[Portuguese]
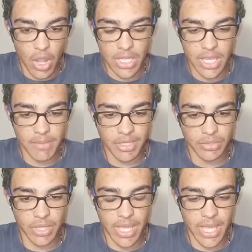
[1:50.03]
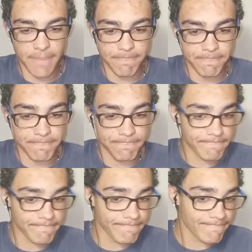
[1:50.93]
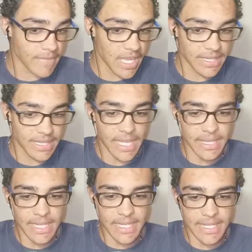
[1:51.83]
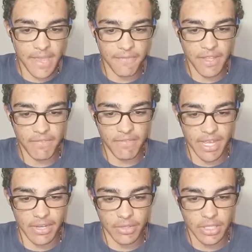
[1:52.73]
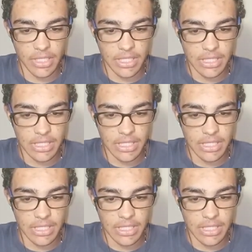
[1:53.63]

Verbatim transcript: Ok, mano. É... Tá, tá safe, né, velho?